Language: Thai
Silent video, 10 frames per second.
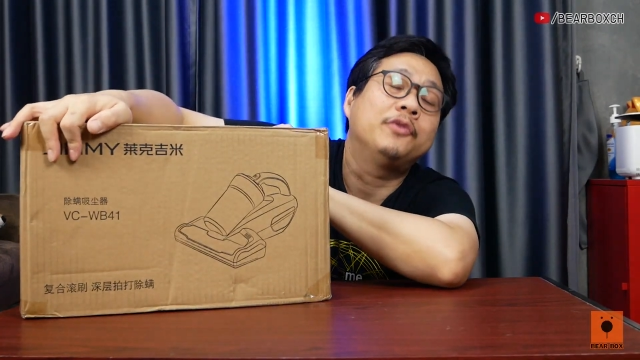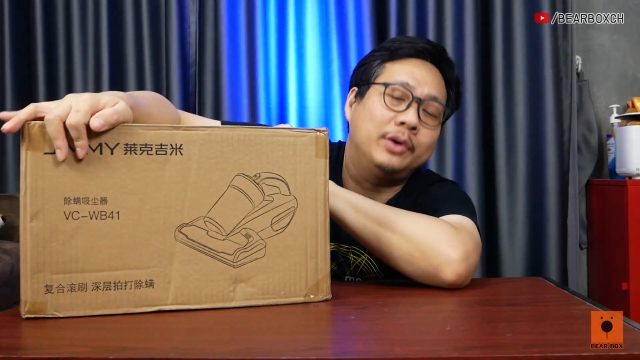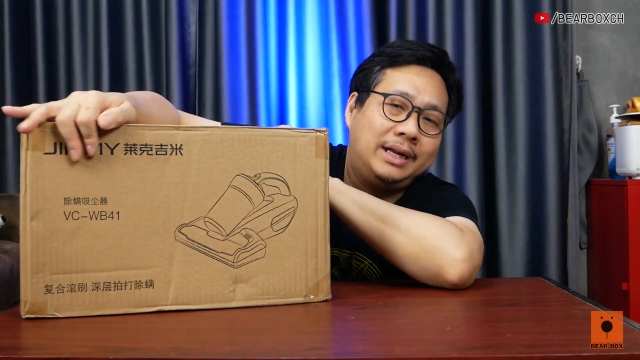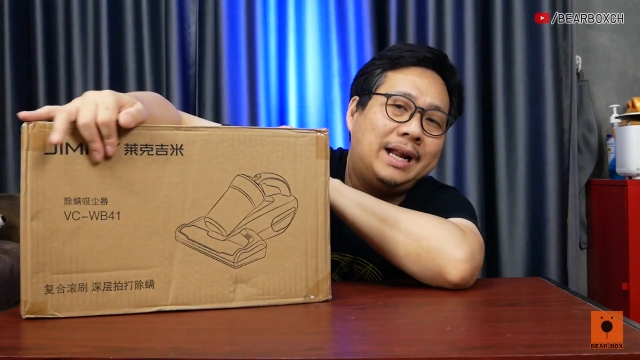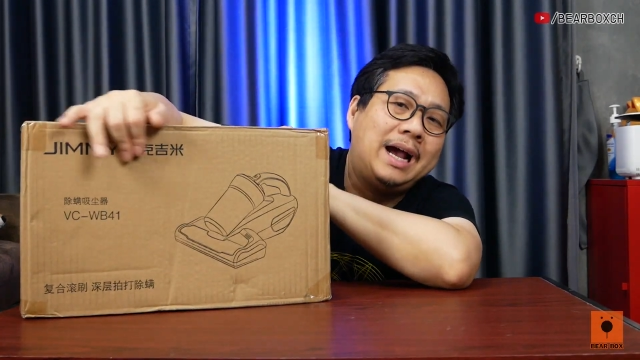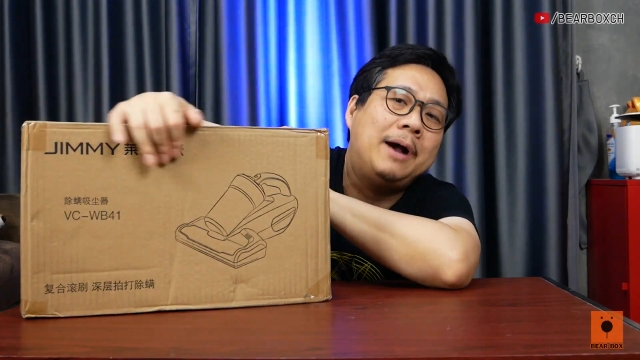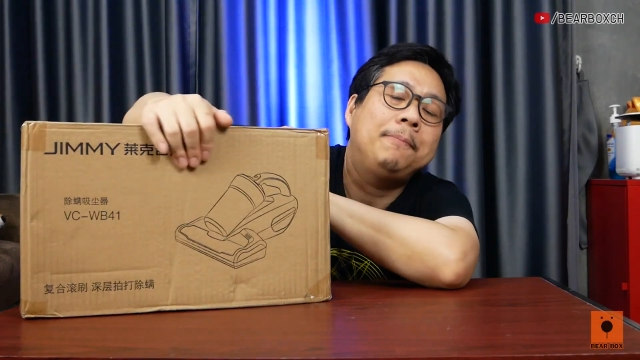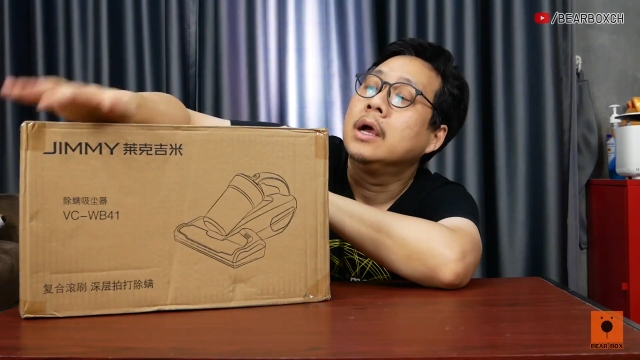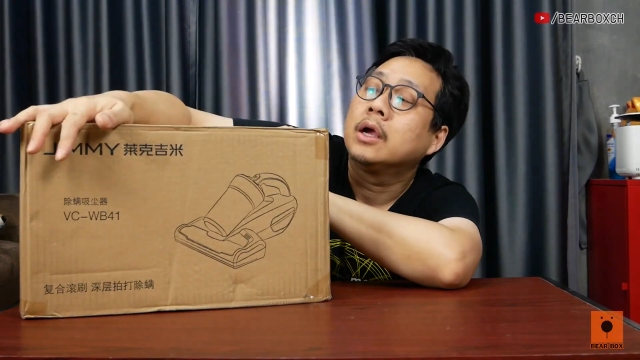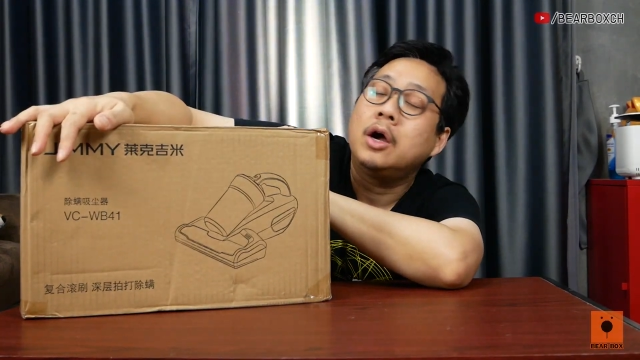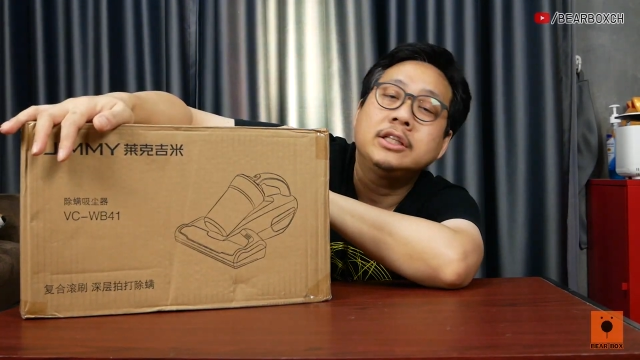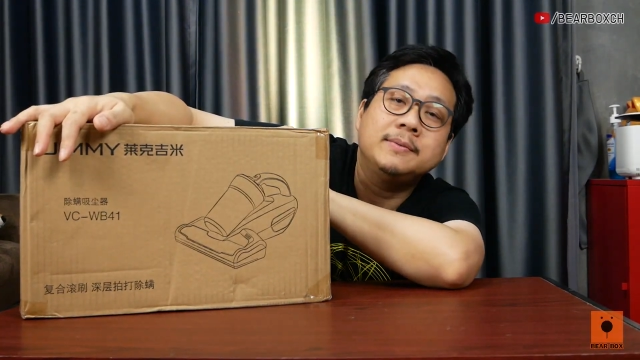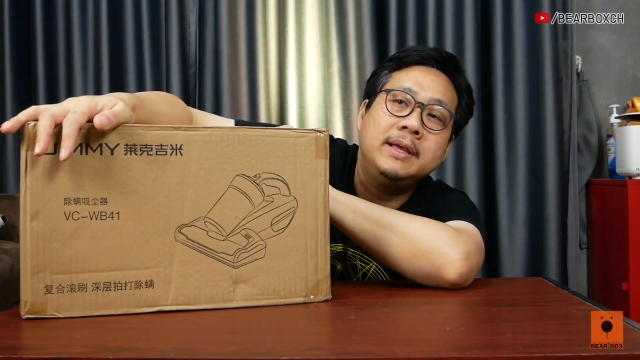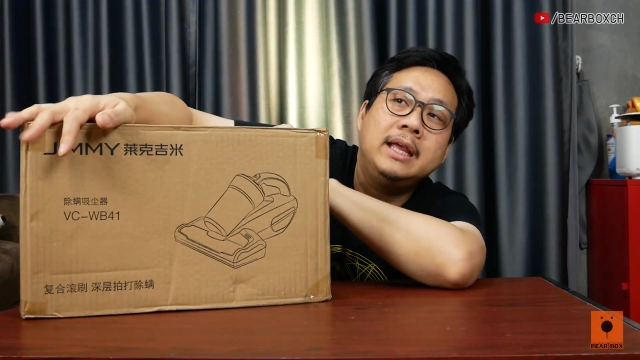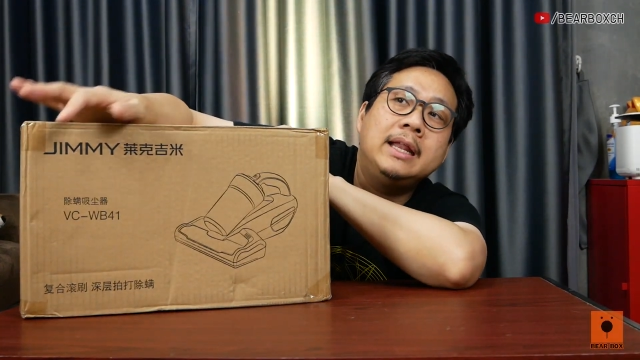ดฝุ่นนะครับก็จะ
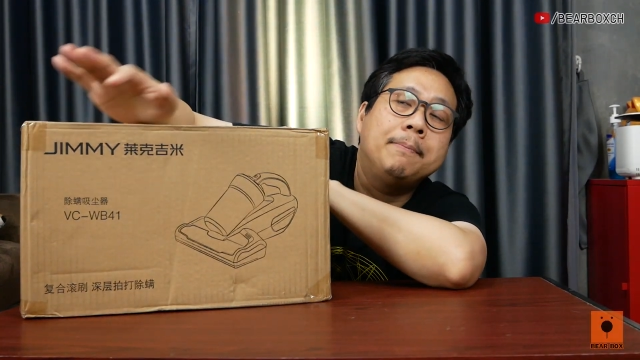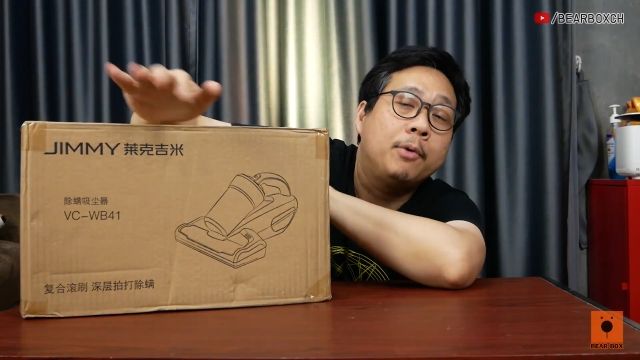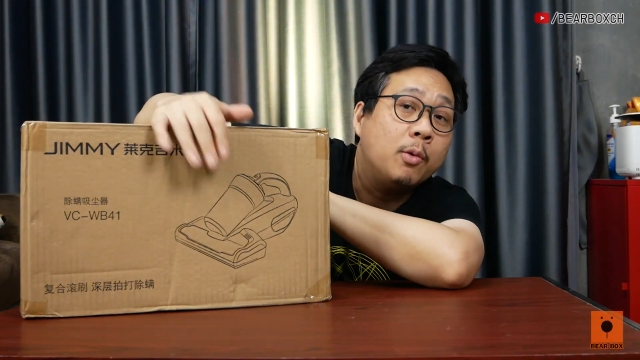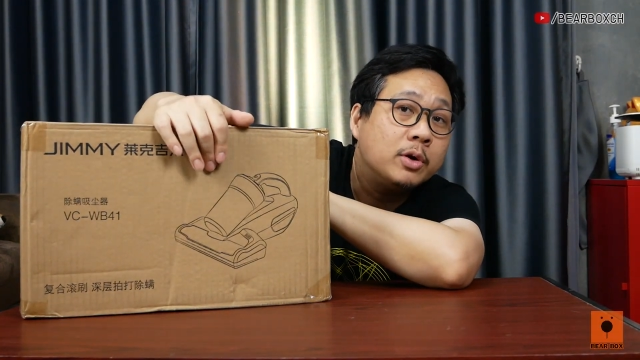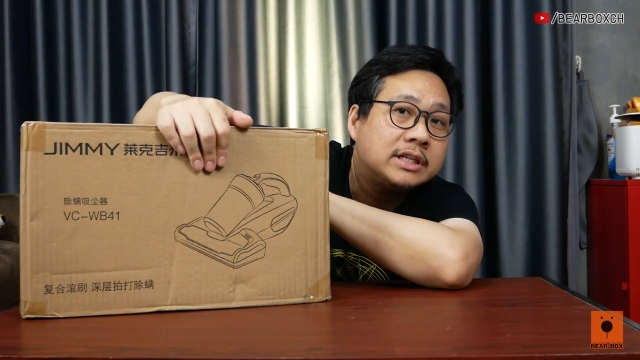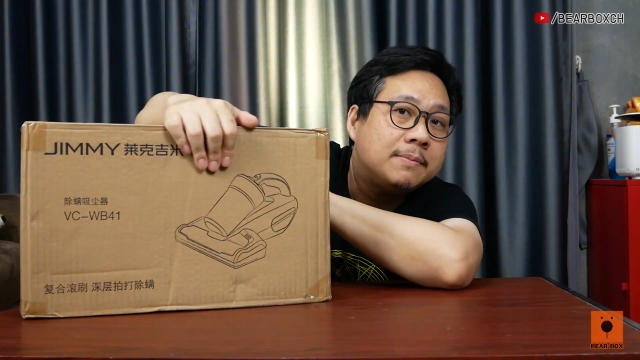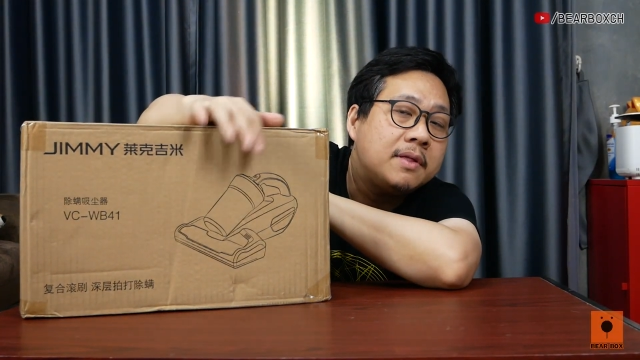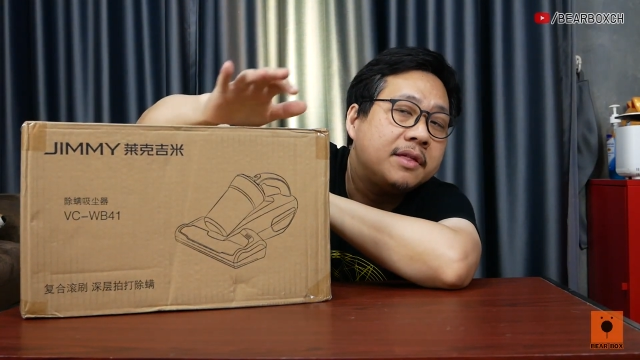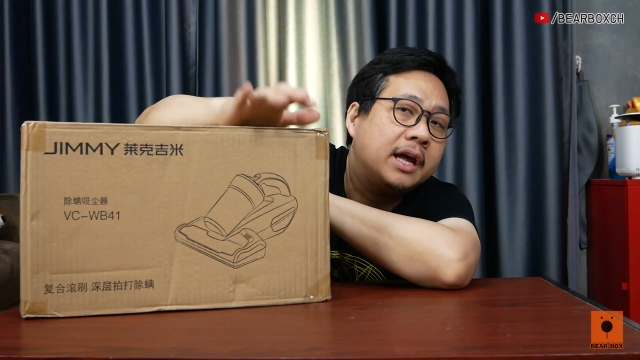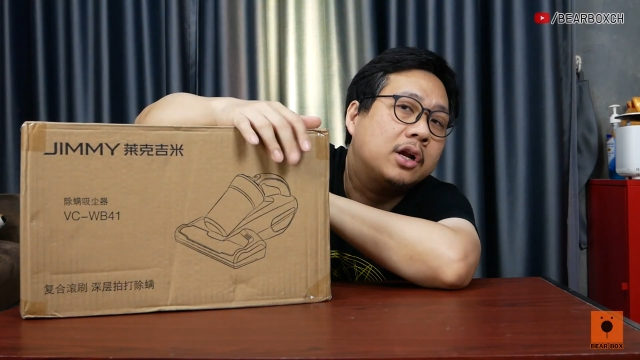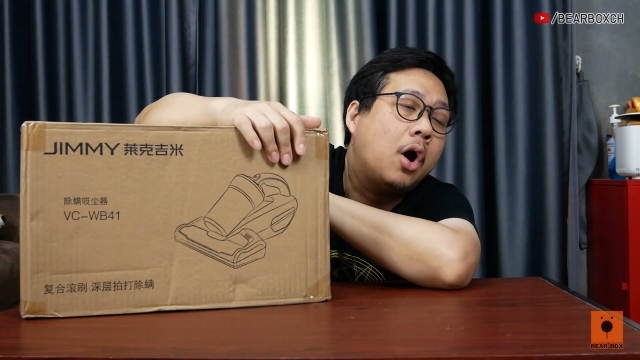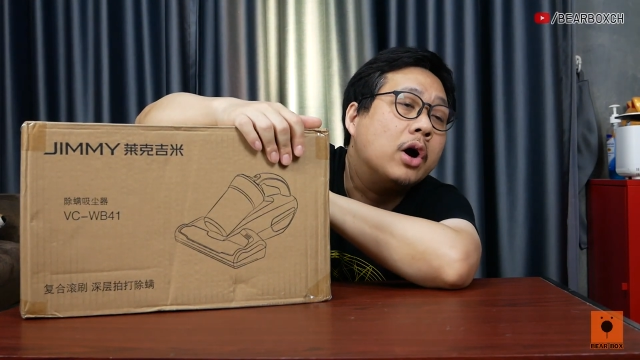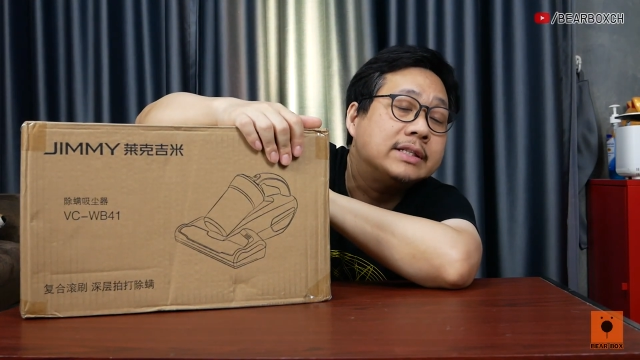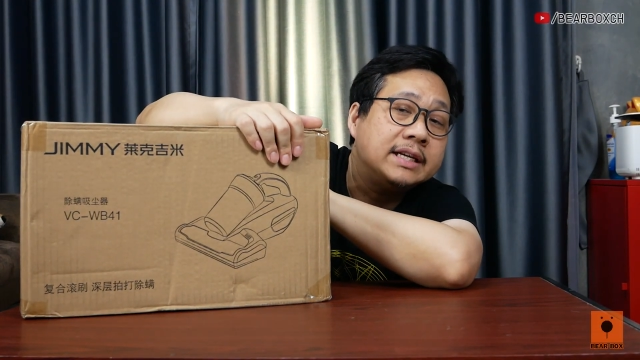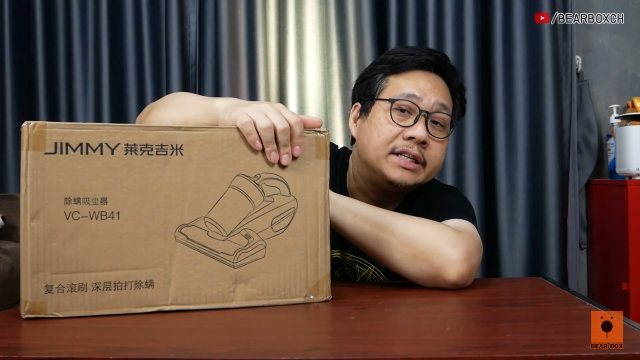มีโปรโมชั่นพิเศษของ
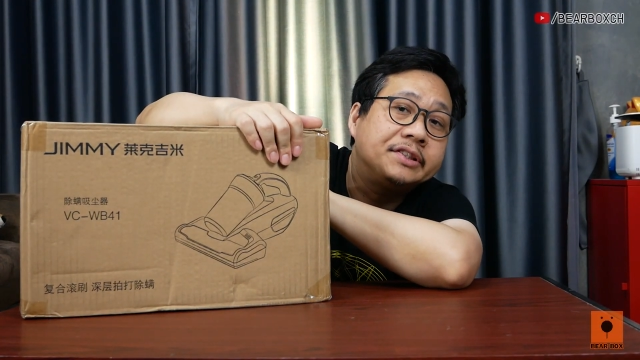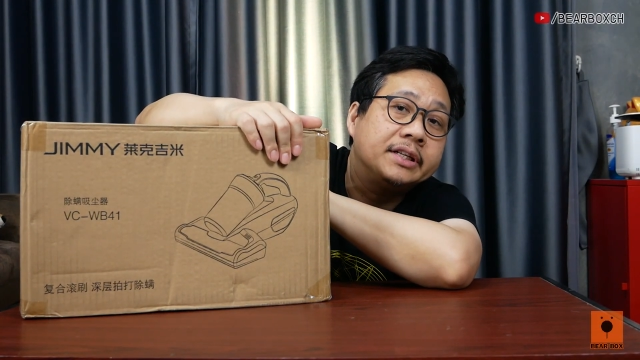JD